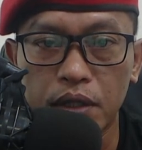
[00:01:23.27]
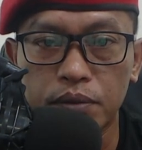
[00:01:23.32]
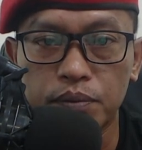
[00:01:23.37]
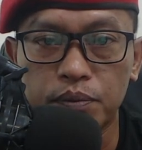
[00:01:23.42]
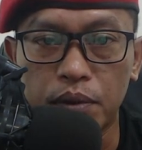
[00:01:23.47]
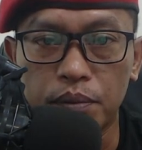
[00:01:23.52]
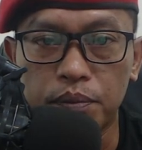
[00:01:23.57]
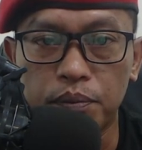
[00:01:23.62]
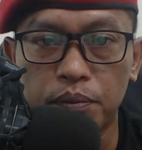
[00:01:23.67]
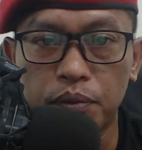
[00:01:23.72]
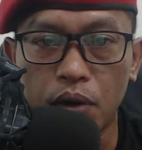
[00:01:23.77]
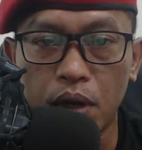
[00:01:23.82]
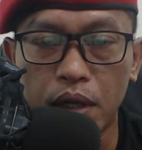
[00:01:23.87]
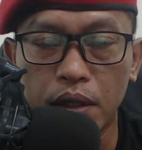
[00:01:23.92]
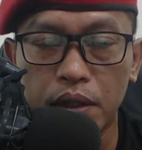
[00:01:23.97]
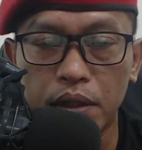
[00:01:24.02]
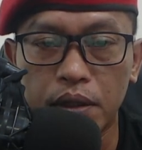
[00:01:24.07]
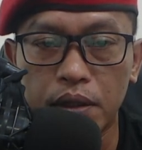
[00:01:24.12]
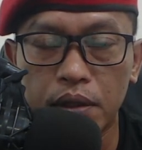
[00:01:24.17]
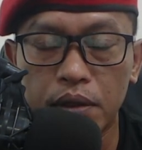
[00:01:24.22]

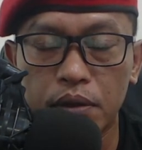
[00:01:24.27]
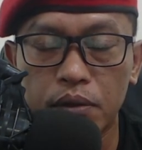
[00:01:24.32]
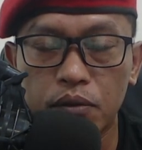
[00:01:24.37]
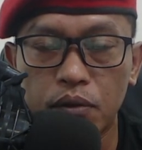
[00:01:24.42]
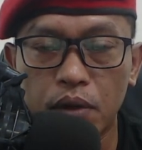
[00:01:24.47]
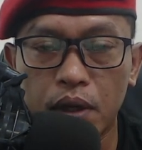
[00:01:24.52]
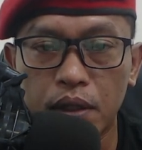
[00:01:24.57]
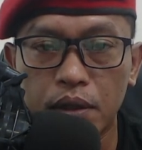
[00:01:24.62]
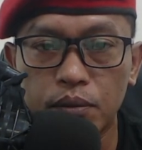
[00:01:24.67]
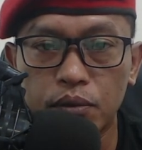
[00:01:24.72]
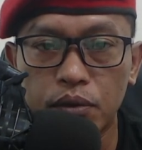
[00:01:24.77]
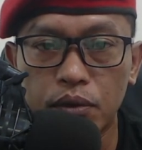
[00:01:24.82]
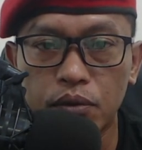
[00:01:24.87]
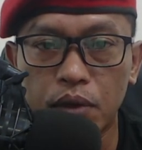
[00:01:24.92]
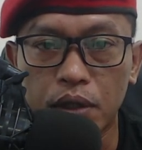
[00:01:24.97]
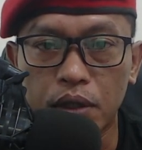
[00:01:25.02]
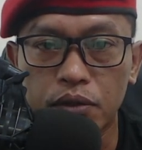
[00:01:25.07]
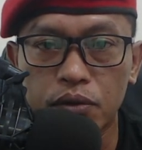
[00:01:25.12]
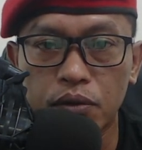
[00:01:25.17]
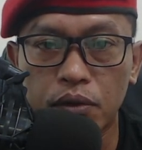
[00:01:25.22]
Februari
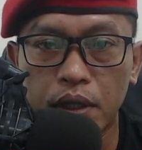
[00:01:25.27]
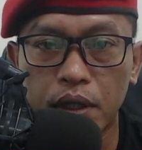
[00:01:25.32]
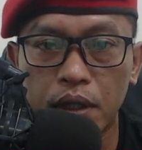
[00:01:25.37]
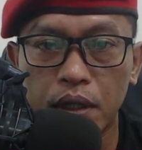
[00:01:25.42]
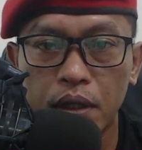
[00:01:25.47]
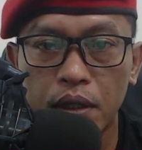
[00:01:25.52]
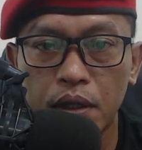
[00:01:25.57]
2002 sore